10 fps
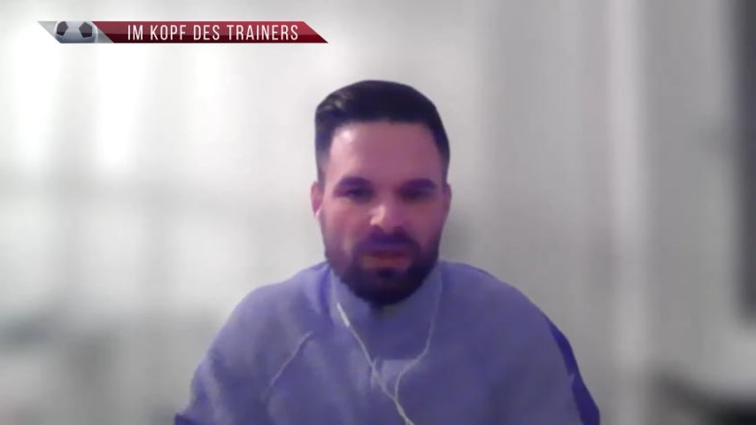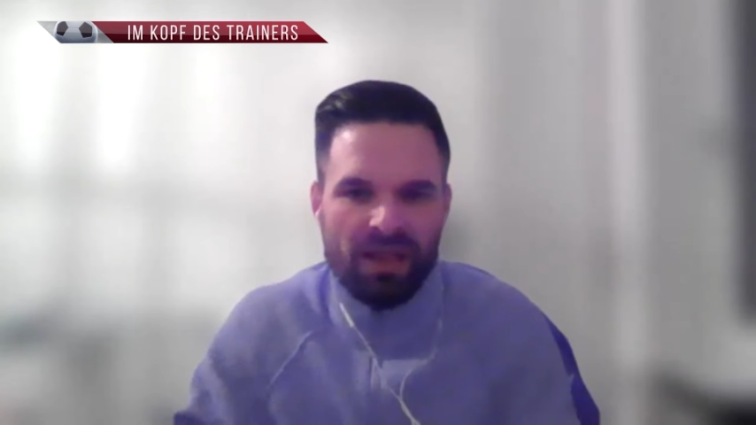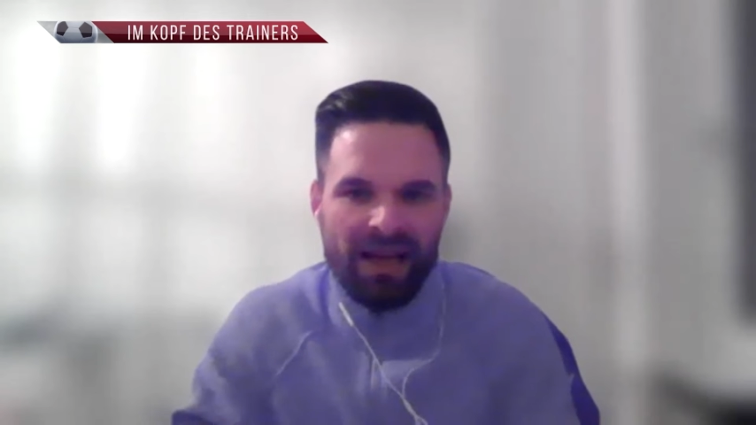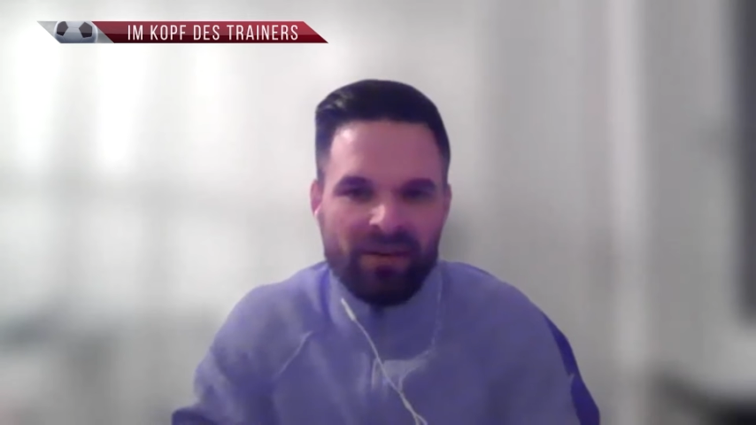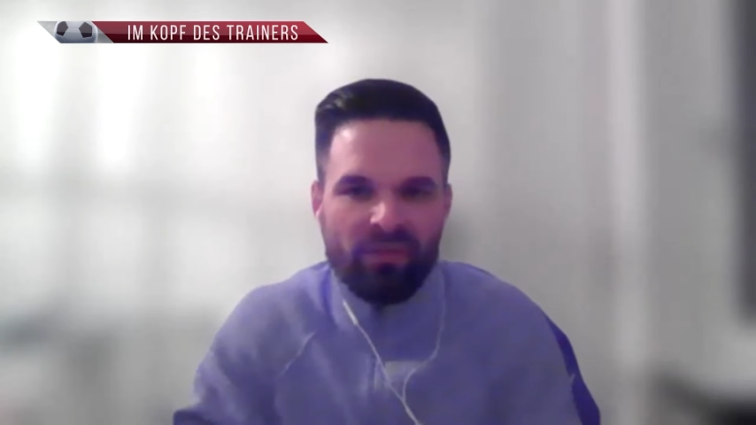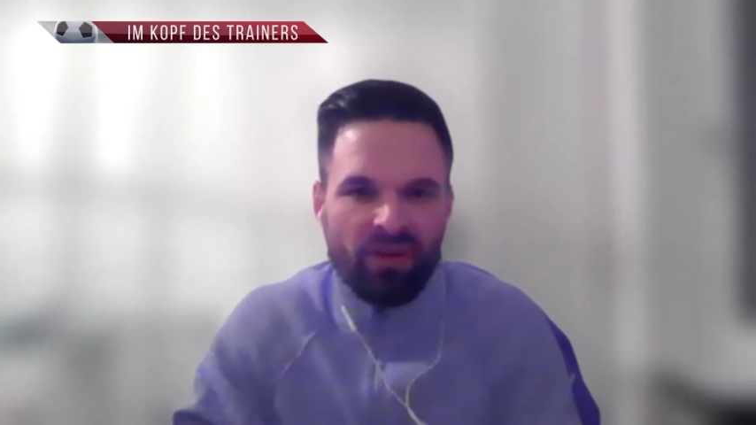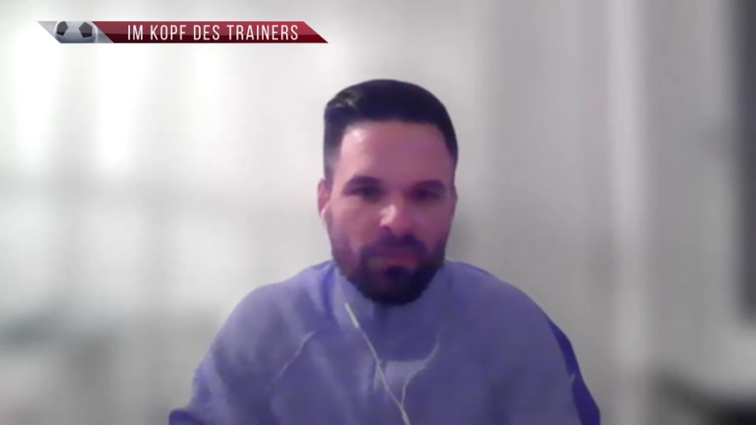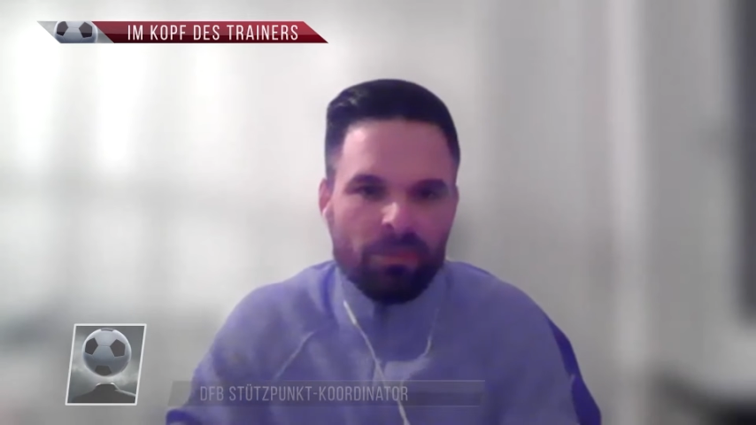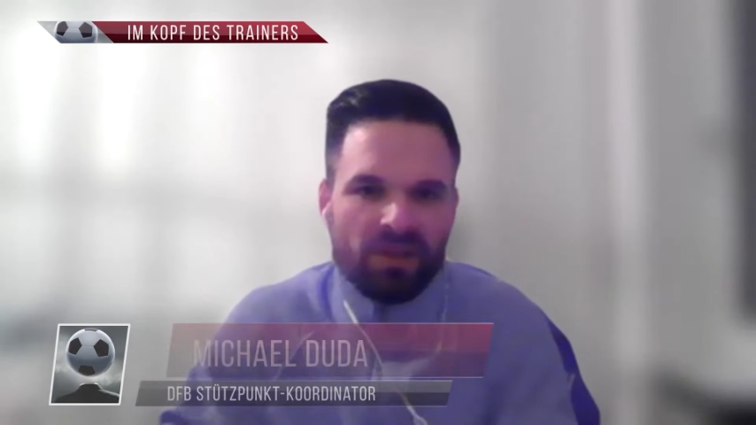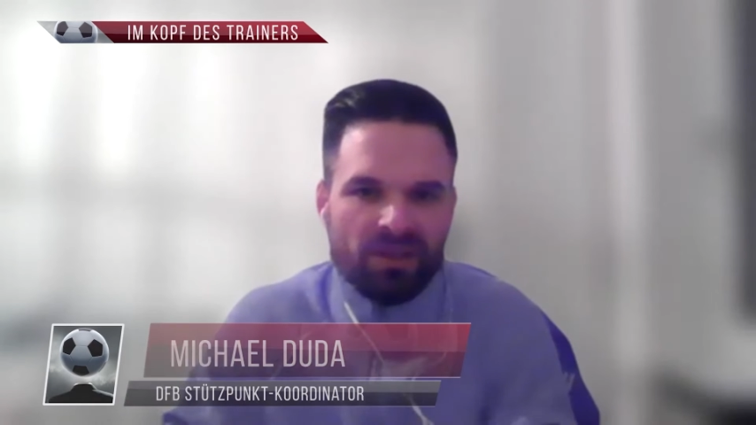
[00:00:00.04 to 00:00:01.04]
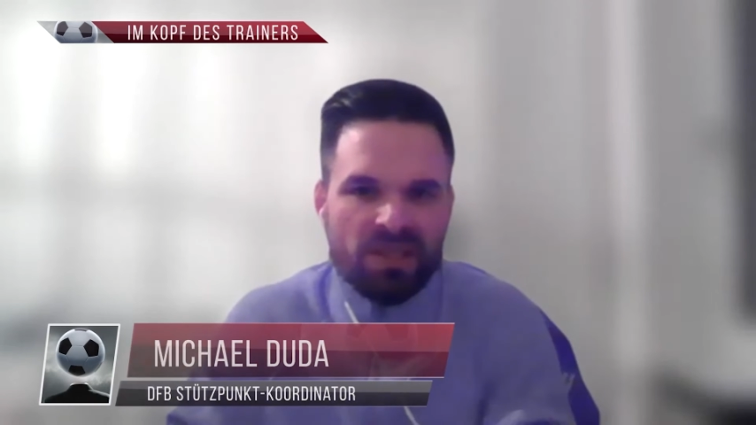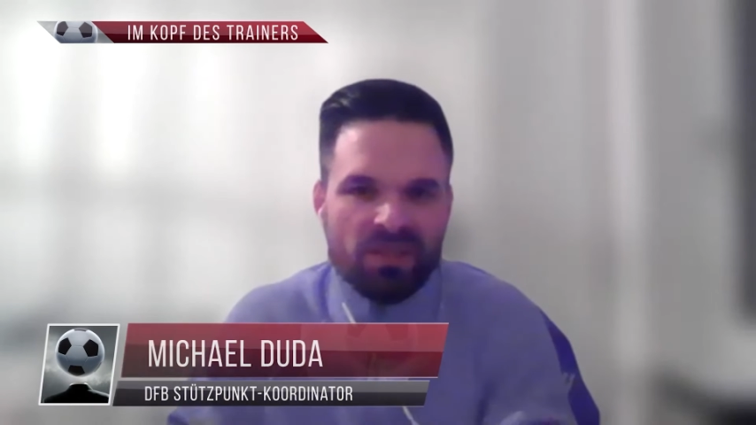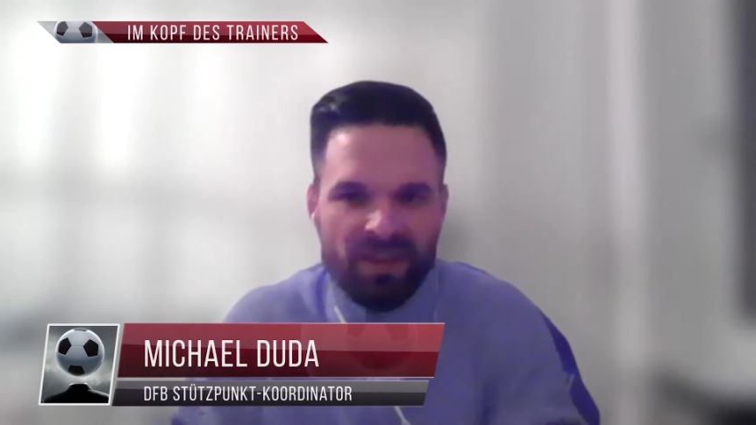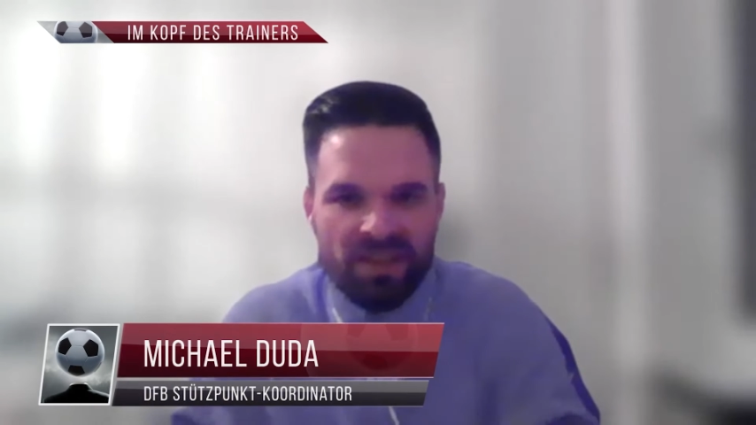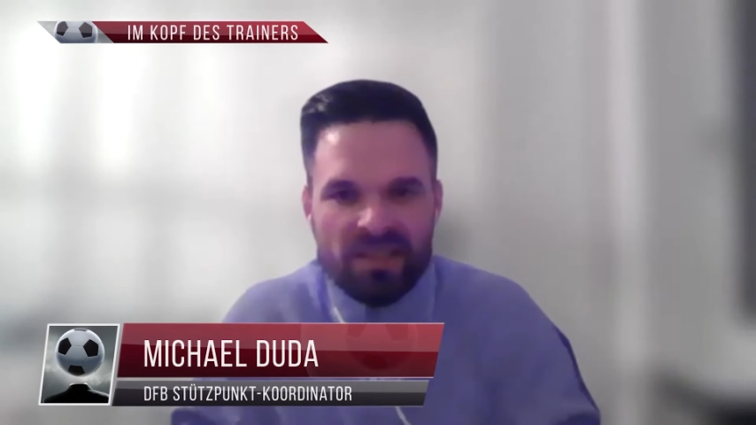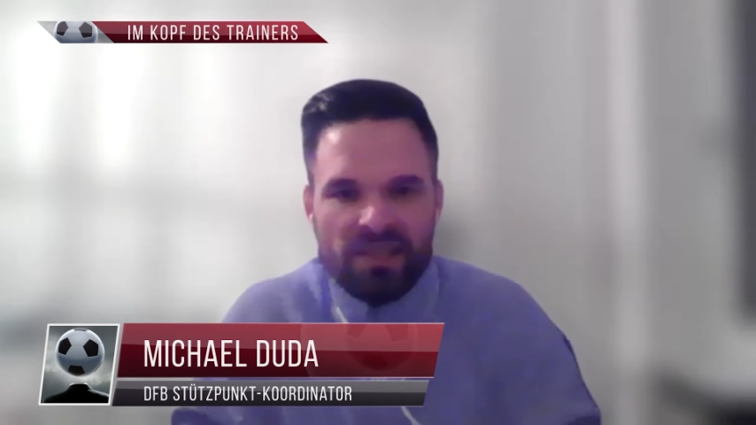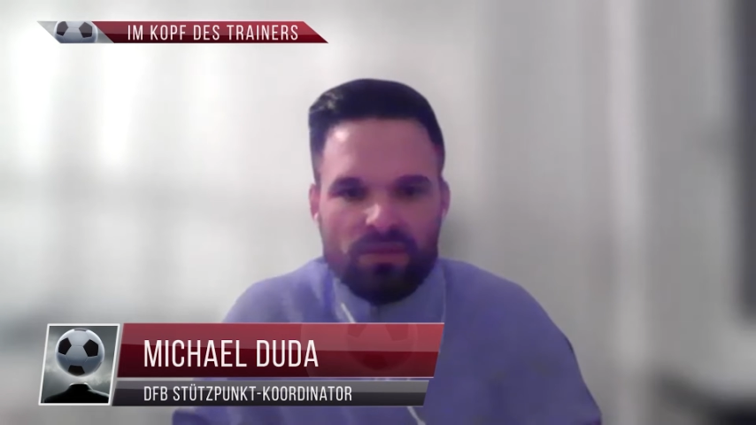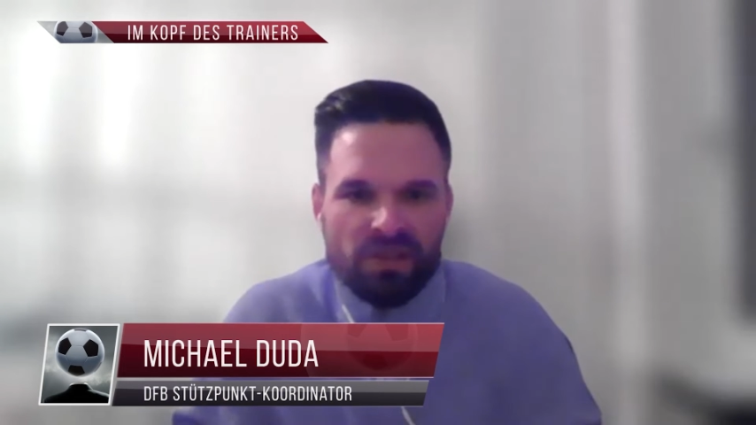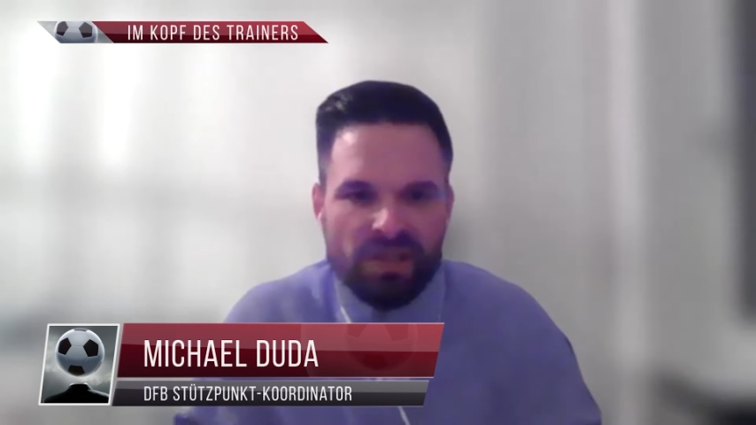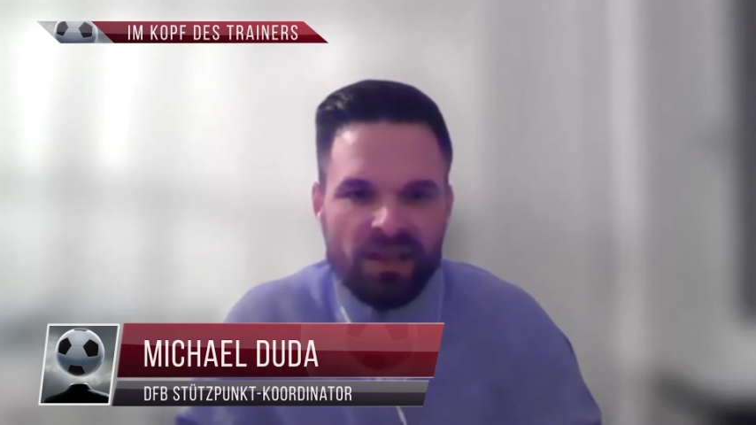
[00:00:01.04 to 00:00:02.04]
mit Anfang, Mitte
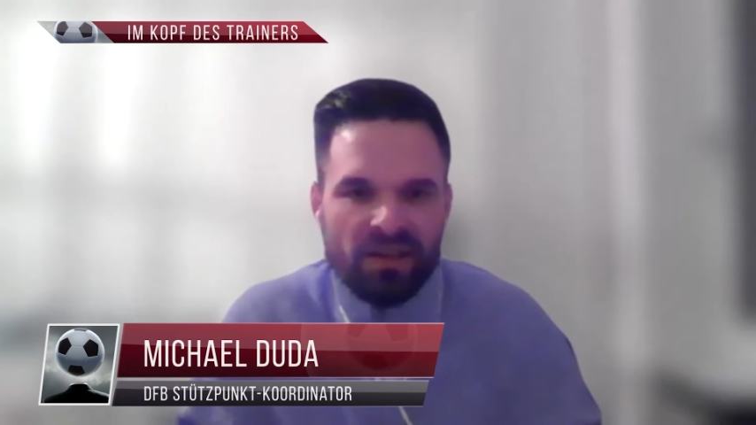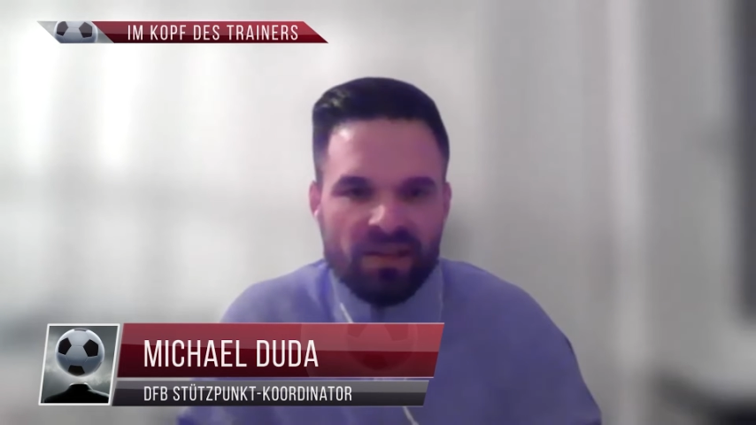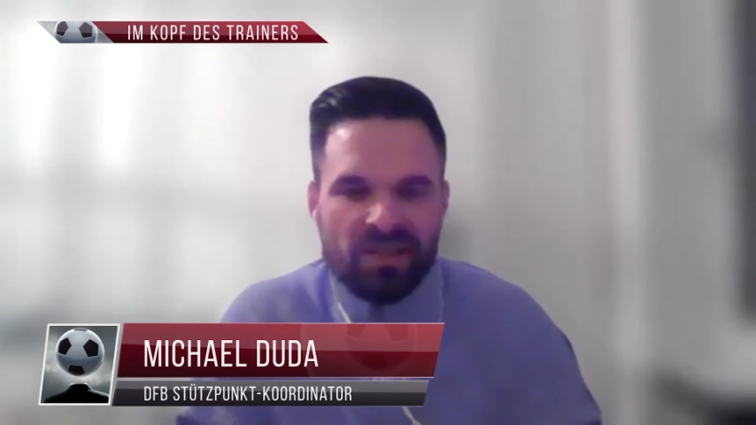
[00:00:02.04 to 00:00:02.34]
20, und ich denke,